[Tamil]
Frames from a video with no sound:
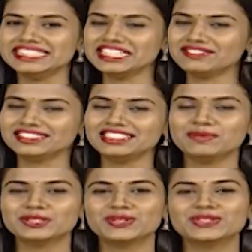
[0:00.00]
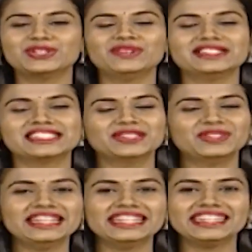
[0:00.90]
இன்னைக்கு வந்து நம்ம சுட சுட வித்
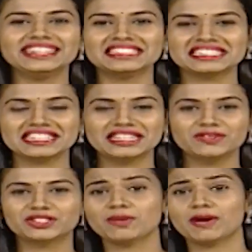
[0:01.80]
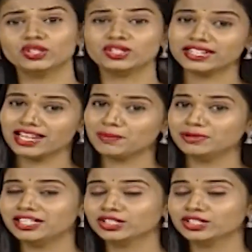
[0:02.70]
சிந்துல நிறைய இன்ட்ரெஸ்டிங்கான விஷயம் பார்த்தோம் நிறைய அப்டேட்